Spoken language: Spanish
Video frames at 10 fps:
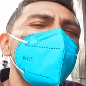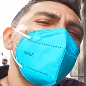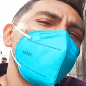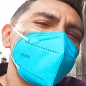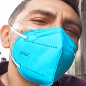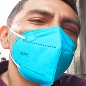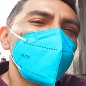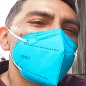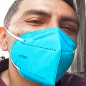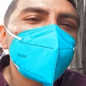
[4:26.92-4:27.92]
Pero al final
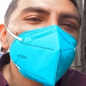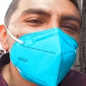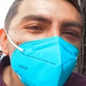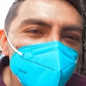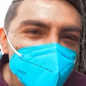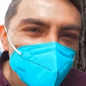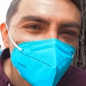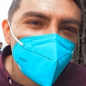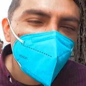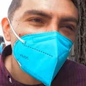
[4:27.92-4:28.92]
yo pienso que los choros me
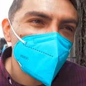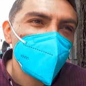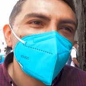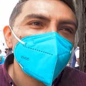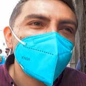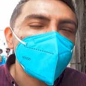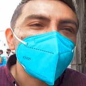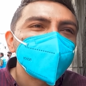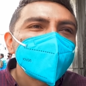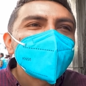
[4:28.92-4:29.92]
hicieron un favor
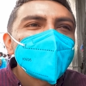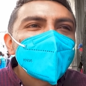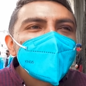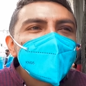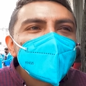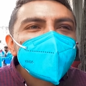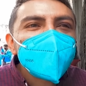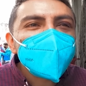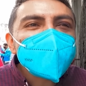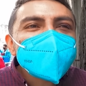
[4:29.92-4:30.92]
porque
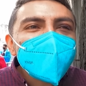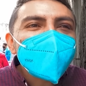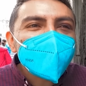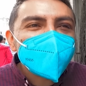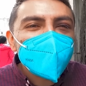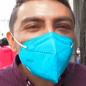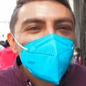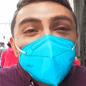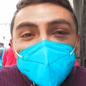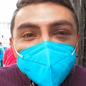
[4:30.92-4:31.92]
tal vez tan de
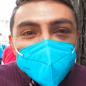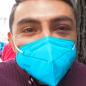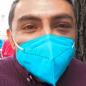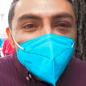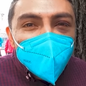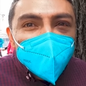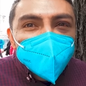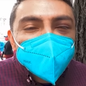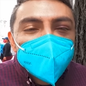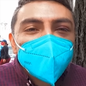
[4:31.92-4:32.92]
lo ebrio que
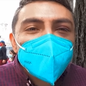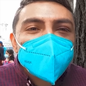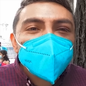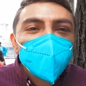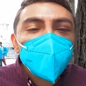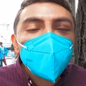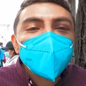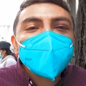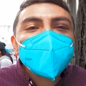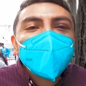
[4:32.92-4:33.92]
estaba, tal vez no
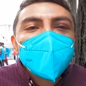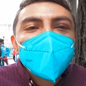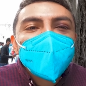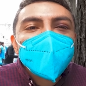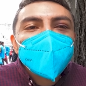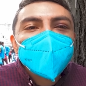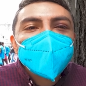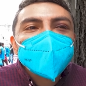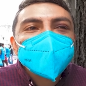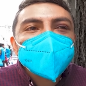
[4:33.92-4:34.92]
podía
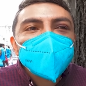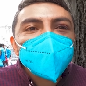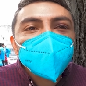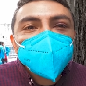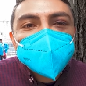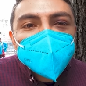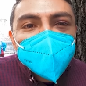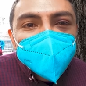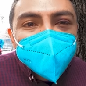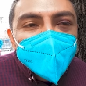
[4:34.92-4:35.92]

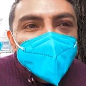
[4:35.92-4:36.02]
conducir.